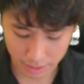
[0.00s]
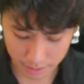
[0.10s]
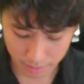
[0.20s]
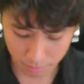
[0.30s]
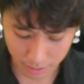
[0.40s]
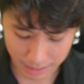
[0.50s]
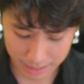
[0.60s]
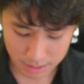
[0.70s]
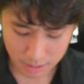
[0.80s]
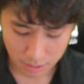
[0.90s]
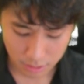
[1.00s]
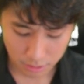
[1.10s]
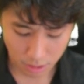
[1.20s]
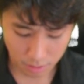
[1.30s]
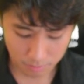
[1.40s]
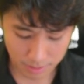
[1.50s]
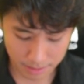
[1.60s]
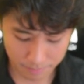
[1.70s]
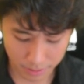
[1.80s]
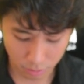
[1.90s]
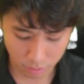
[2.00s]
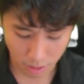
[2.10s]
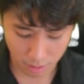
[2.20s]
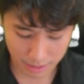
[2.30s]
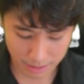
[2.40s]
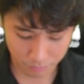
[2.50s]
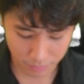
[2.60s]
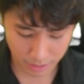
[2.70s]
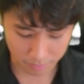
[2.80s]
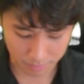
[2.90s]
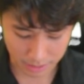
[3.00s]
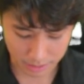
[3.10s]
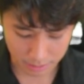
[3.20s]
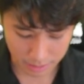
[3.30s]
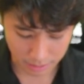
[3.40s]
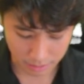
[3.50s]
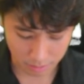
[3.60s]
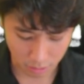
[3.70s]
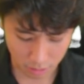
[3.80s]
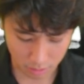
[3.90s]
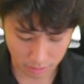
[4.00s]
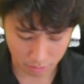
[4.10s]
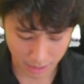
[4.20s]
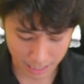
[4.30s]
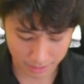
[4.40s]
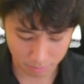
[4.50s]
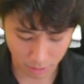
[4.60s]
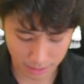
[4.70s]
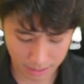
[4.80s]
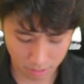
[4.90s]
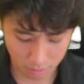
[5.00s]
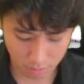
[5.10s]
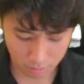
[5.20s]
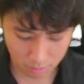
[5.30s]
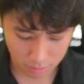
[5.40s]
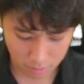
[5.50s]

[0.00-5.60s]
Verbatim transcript: โอเค เรียบร้อยแล้วนะต่อมาไปดูต่อครับ ถัดมาอ่าเราเราได้เรียบร้อยแล้ว